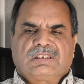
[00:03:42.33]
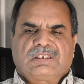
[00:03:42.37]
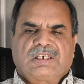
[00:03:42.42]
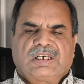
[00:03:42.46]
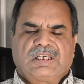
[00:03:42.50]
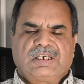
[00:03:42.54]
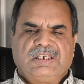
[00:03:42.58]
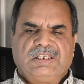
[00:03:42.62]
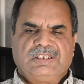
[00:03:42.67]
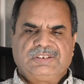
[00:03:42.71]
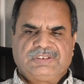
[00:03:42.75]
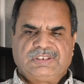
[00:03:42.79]

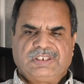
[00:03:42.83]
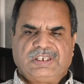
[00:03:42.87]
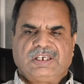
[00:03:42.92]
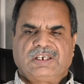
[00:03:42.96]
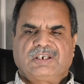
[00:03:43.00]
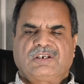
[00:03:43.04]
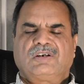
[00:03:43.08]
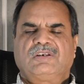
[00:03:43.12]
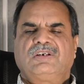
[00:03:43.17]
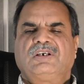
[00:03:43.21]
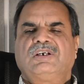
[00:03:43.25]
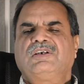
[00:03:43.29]
करने से
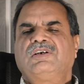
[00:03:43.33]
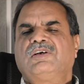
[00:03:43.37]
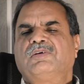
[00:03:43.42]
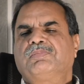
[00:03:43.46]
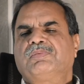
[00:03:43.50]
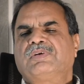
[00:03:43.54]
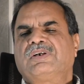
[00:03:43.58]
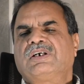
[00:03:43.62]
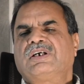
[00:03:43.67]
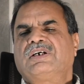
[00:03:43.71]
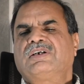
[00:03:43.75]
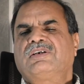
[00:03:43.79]
कलर
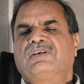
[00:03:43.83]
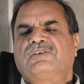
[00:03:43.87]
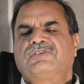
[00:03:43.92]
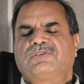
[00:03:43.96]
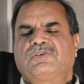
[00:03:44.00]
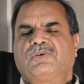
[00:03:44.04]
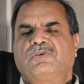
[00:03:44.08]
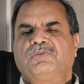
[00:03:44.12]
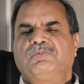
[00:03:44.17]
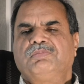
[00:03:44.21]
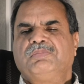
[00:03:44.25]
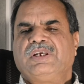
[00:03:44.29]
डॉक्टर
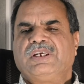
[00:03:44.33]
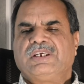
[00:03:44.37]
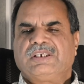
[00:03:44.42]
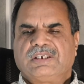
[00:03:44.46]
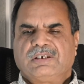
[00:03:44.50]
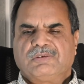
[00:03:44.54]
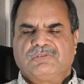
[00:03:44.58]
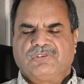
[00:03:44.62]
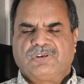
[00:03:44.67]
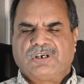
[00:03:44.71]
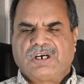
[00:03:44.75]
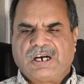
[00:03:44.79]
अल्ट्रासाउंड में कि
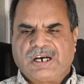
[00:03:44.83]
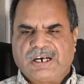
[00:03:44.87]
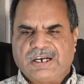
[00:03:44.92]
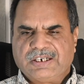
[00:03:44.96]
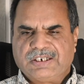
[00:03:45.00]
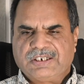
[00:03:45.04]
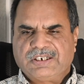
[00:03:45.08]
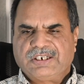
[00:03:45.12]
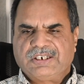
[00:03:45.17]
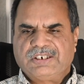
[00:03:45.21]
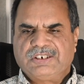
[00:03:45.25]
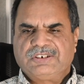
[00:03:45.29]
वो
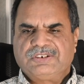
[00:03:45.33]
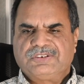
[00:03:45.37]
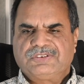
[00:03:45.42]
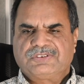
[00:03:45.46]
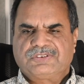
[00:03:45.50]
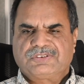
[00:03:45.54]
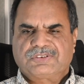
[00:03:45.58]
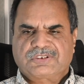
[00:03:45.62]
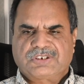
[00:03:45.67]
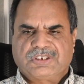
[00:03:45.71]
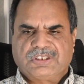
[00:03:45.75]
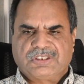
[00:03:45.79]
आर्टरीज
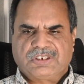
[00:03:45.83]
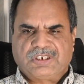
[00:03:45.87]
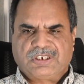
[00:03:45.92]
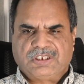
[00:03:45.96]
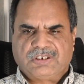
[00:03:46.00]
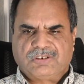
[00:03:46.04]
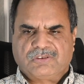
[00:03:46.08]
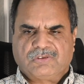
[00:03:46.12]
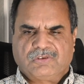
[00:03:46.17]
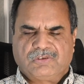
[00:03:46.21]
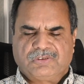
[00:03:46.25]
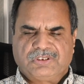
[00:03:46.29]
कितनी
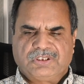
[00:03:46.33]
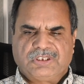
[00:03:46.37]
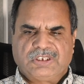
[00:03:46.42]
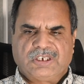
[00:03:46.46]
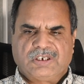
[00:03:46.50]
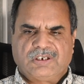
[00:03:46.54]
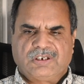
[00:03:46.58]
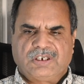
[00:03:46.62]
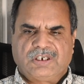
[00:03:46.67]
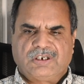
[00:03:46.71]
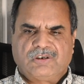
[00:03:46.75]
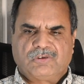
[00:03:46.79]
खुलती
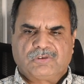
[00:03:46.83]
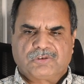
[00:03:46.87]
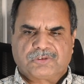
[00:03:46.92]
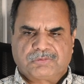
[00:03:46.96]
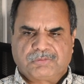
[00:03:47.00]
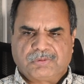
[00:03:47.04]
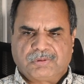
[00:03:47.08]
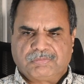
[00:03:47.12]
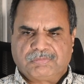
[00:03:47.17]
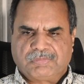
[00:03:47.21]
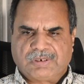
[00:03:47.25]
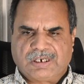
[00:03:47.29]
हैं और
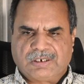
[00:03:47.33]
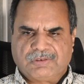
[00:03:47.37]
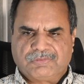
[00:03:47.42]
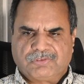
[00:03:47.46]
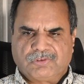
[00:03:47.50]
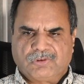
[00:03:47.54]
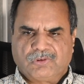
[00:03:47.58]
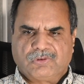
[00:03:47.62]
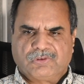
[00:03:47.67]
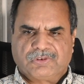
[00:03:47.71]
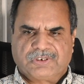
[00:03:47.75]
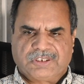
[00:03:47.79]
उसमें ब्लड
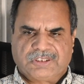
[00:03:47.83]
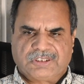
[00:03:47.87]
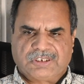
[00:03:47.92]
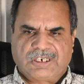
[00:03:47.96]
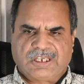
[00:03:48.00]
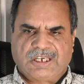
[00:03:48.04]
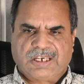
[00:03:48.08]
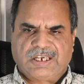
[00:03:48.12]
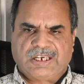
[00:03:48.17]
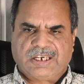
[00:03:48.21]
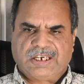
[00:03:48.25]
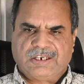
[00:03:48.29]
फ्लो
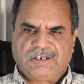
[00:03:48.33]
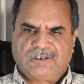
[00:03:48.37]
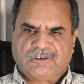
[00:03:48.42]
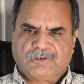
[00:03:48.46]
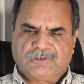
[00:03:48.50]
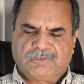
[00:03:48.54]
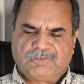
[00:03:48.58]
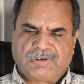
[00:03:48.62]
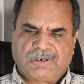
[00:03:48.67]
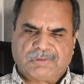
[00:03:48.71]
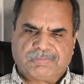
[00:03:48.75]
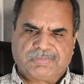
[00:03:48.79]
कितना है
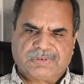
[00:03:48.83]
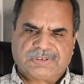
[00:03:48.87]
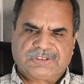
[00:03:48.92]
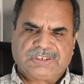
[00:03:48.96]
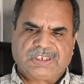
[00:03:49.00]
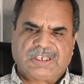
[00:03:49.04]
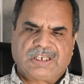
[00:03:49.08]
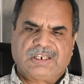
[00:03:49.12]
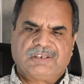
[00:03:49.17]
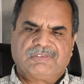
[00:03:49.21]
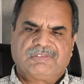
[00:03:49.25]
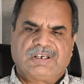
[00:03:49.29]
और वापस
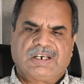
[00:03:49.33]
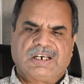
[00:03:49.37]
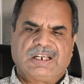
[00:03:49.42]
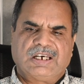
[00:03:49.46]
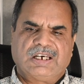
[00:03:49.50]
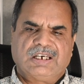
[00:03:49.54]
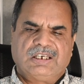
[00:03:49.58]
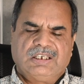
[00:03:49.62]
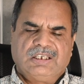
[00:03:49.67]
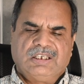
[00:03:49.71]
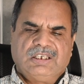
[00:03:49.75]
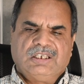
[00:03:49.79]
जाने वाला
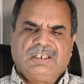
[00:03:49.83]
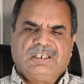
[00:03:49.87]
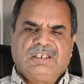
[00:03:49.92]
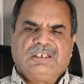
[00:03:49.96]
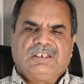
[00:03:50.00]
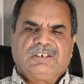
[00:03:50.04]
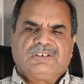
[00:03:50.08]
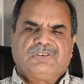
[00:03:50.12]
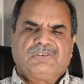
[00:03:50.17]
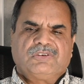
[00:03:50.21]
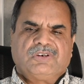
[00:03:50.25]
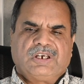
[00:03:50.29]

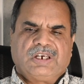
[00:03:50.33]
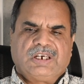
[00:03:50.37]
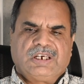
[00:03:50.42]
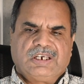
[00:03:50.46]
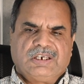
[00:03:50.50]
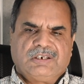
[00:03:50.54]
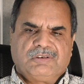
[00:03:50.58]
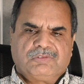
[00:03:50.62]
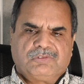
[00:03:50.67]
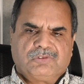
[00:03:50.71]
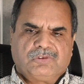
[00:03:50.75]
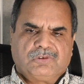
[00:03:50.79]
जो
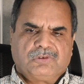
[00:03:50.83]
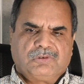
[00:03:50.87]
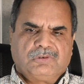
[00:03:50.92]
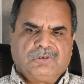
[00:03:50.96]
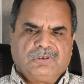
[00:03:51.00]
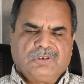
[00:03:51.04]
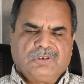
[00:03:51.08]
है वो